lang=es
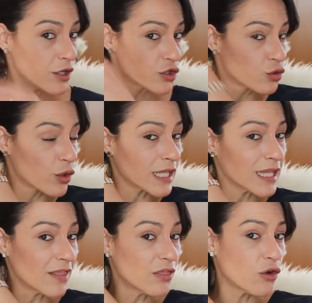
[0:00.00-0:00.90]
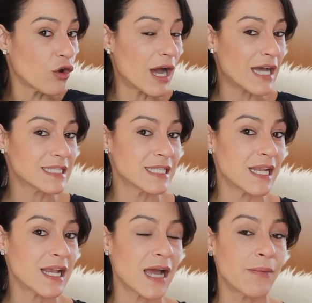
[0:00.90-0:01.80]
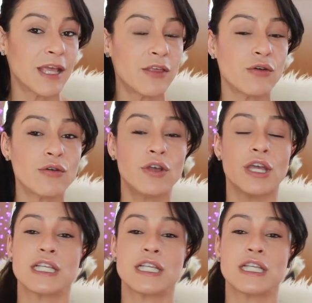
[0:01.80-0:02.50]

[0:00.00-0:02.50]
Sujetando así el cabello